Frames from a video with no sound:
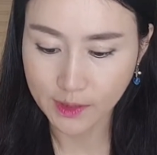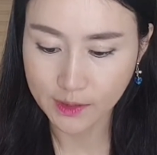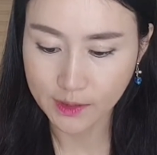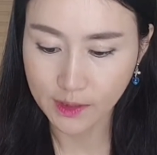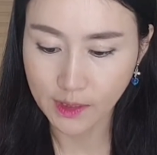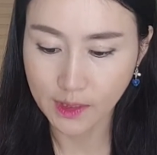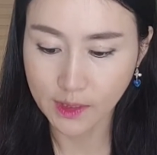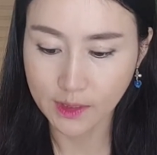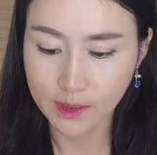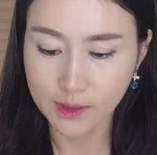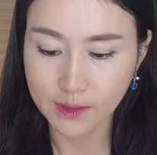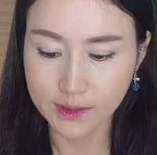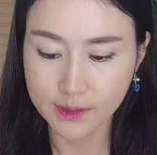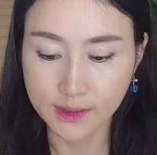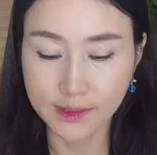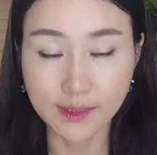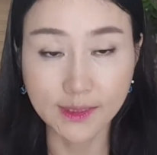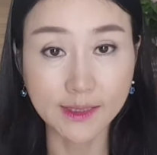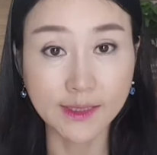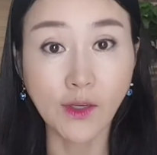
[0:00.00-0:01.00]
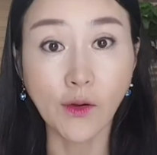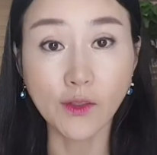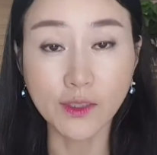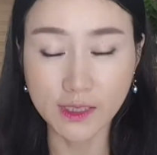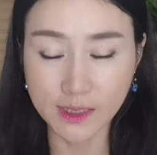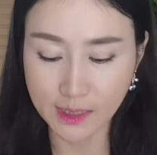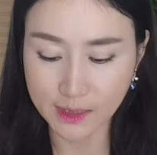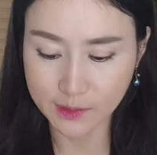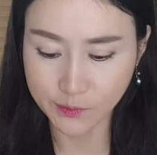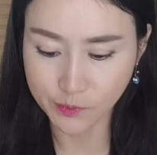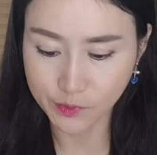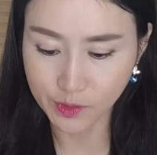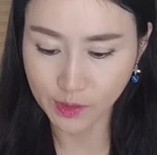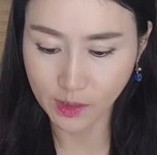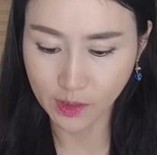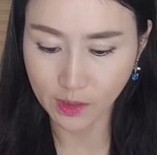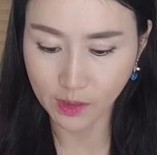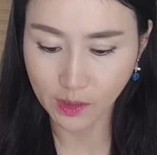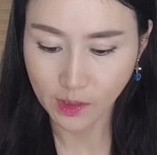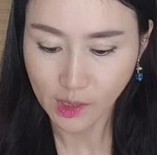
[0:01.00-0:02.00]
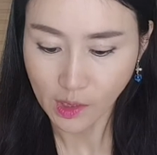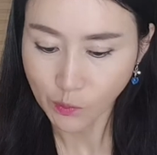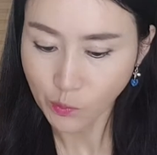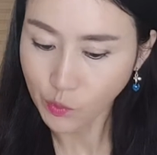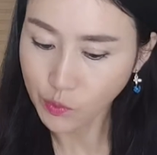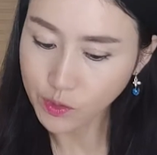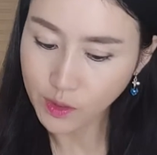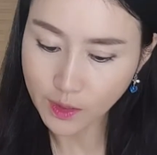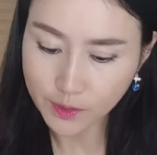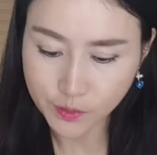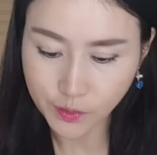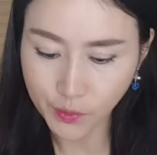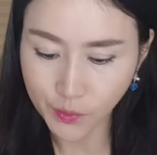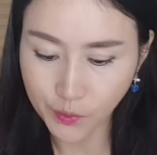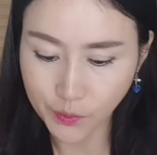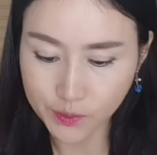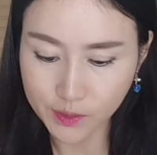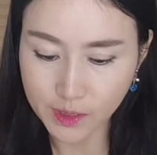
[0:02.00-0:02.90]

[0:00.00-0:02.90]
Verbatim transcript: 그랬더니 그 은영 씨라는 분이 모르겠어요.